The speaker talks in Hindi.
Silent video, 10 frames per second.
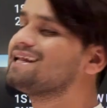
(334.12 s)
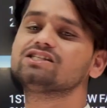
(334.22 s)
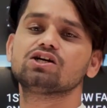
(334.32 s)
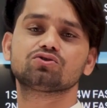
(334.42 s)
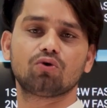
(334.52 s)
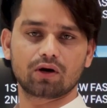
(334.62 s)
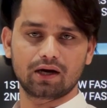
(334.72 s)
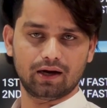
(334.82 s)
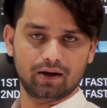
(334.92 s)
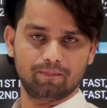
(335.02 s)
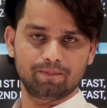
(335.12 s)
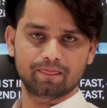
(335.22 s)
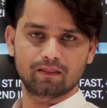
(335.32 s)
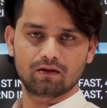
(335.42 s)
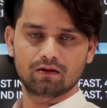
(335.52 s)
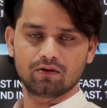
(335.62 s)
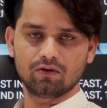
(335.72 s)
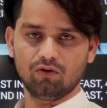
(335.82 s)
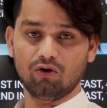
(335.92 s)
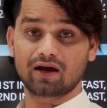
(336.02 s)
के नीचे स्कोर रहा है
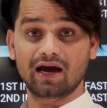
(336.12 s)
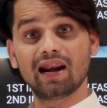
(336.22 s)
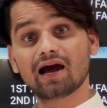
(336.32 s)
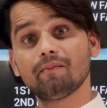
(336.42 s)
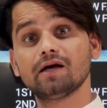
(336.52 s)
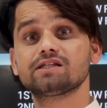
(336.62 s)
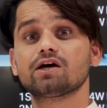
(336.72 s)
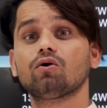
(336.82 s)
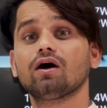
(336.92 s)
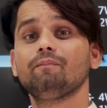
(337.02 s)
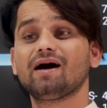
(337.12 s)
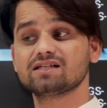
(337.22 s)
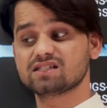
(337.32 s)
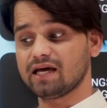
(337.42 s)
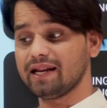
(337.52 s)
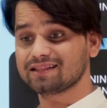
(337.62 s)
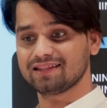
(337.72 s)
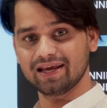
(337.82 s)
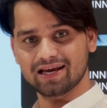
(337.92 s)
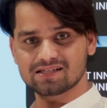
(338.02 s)
और कल का मैच देखोगे पाकिस्तान ने एक
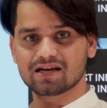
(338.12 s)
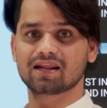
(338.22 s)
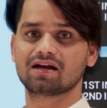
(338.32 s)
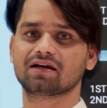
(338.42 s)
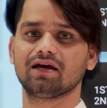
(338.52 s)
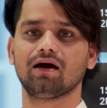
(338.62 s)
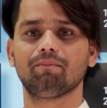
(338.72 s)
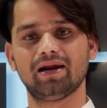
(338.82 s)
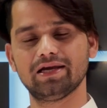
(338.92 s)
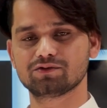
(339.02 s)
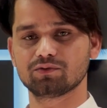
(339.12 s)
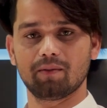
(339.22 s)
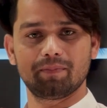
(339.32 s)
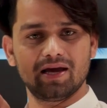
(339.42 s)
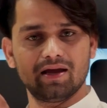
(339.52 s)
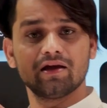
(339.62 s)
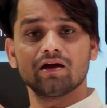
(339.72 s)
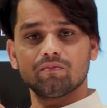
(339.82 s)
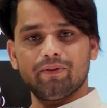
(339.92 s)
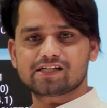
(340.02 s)
तरीके से क्रिकेट खेला पहले अपने
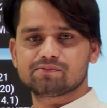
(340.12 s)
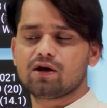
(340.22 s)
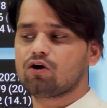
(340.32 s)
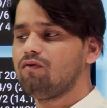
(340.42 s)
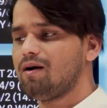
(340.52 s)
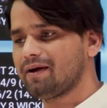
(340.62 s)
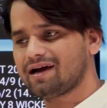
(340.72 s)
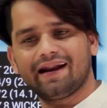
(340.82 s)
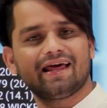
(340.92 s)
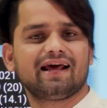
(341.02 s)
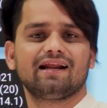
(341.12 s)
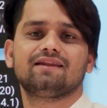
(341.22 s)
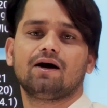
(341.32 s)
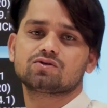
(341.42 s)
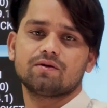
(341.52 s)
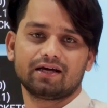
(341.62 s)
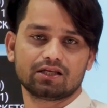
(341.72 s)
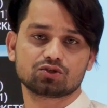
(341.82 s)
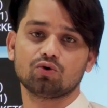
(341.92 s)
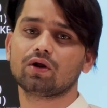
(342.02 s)
बैट्समैन को वहां पे खड़े रहने दिया उसके
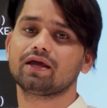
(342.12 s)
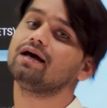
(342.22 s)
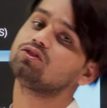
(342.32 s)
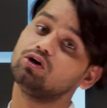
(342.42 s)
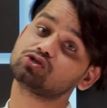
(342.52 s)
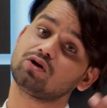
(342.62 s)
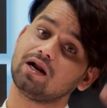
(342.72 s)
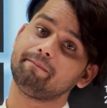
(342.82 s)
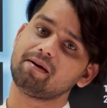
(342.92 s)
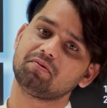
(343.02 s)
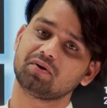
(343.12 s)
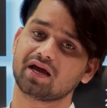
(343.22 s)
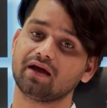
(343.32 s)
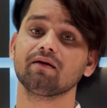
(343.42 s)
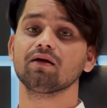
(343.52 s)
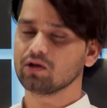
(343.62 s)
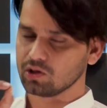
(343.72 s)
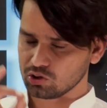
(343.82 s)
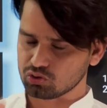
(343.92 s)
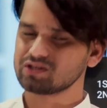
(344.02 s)
बाद स्कोर किया तो 190 भी बन गए
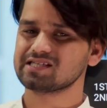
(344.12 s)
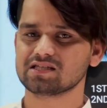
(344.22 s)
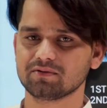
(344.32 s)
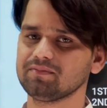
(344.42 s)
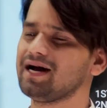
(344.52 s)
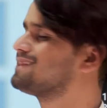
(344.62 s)
तो इससे समझ में